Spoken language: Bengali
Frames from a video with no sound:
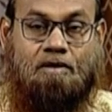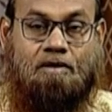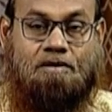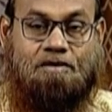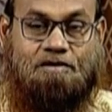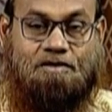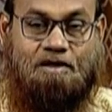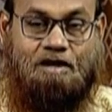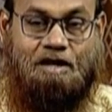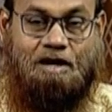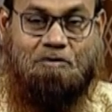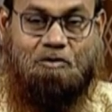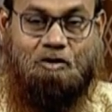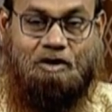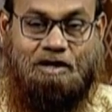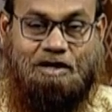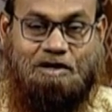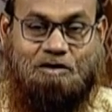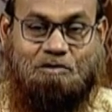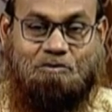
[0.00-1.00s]
আসসালামু
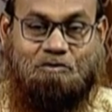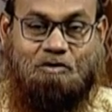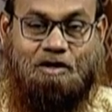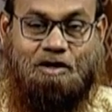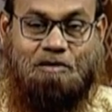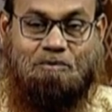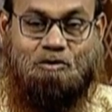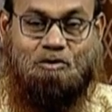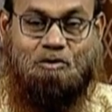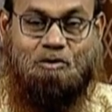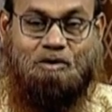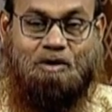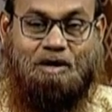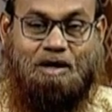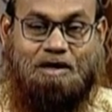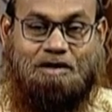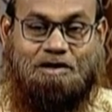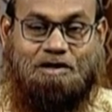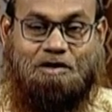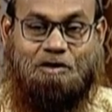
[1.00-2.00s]
আলাইকুম
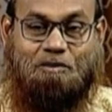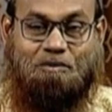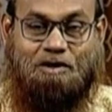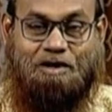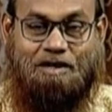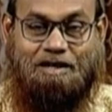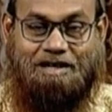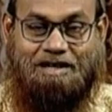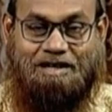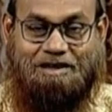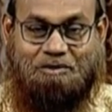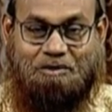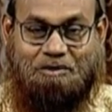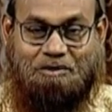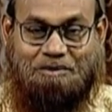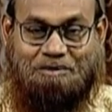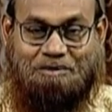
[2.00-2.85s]
রহমতুল্লাহি ওবরাকাত